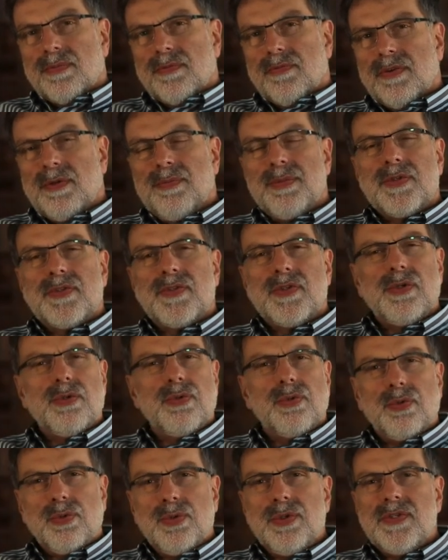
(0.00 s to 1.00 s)
Wenn
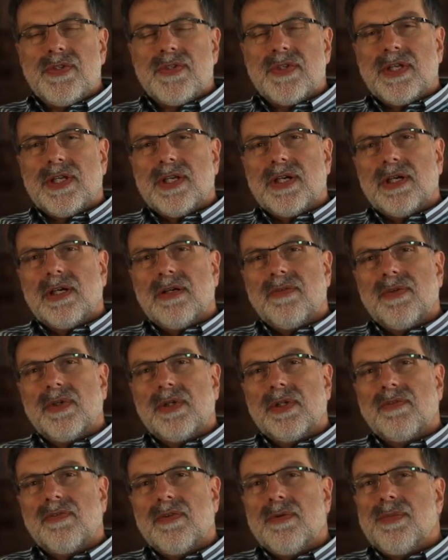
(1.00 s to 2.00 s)
Beziehung unsicherer
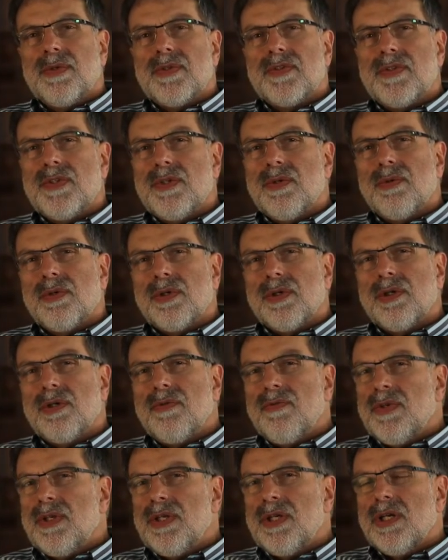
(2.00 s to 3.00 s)
wird, wenn Beziehung
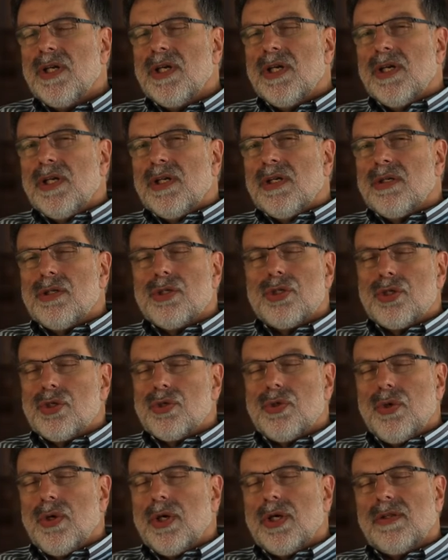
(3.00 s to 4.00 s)
irgendwie
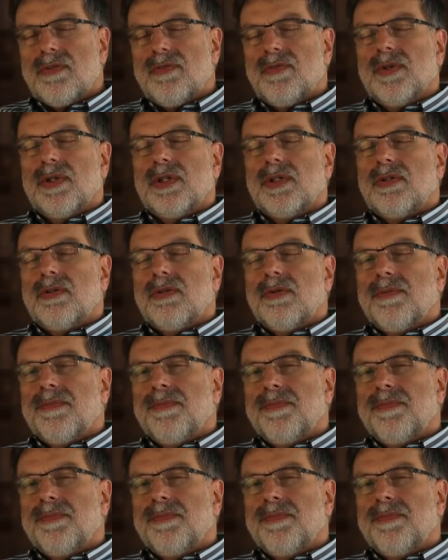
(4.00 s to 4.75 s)
gestört wird?